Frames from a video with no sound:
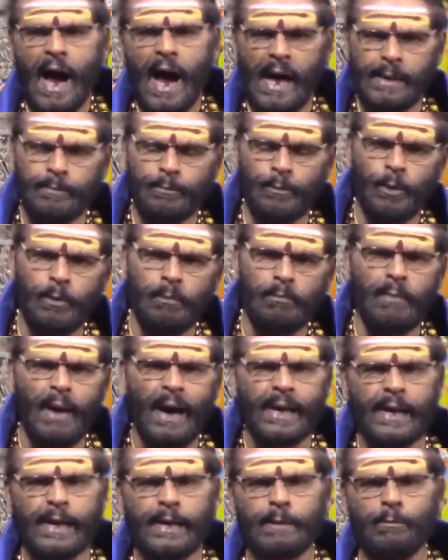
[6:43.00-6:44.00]
அன்பும்
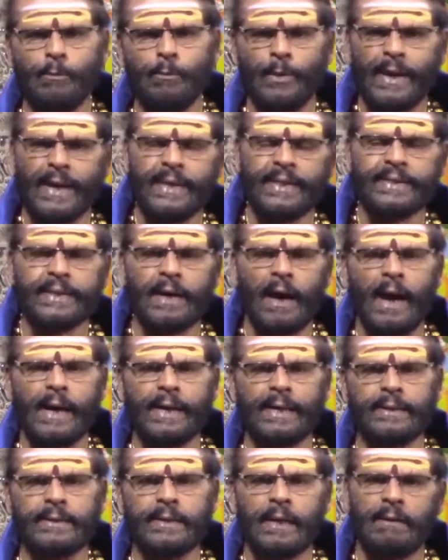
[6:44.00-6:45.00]
அறனும்
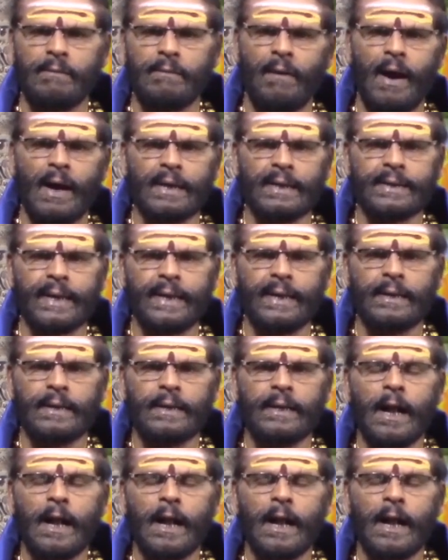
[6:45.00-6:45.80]
உழைத்தாயின் இல்வாழ்க்கை